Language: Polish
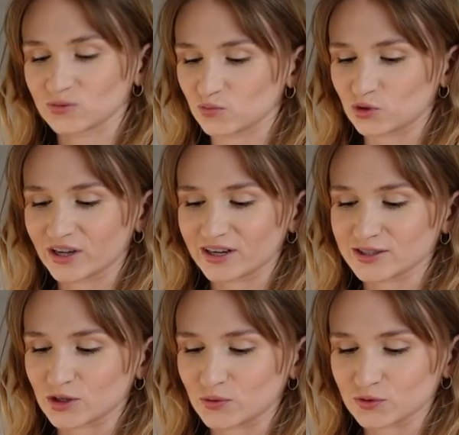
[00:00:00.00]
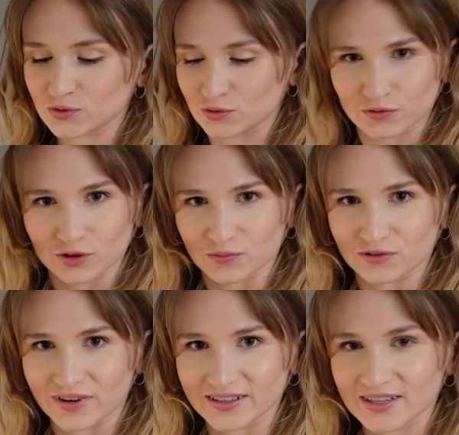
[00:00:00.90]
Burgery są już
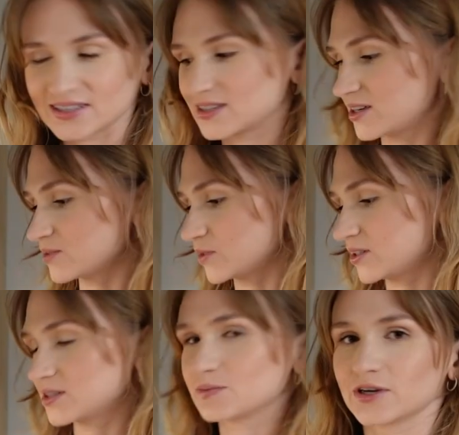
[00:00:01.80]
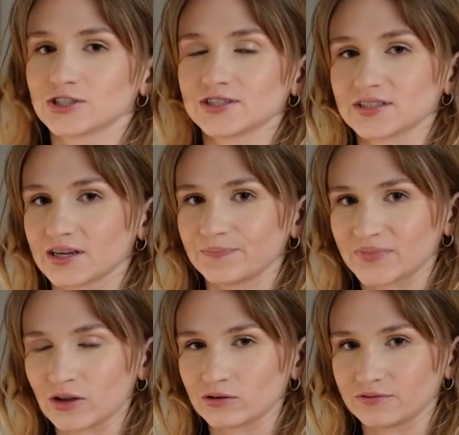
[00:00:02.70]
uformowane, zaraz będę smażyć je
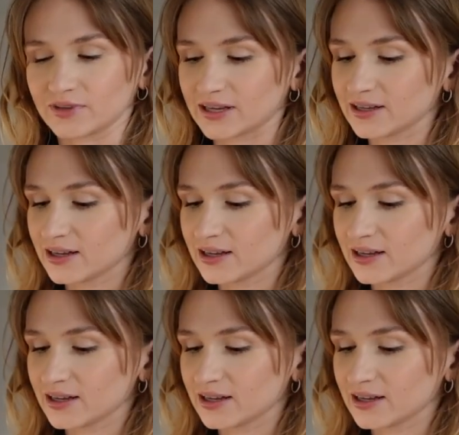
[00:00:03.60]
na oliwie.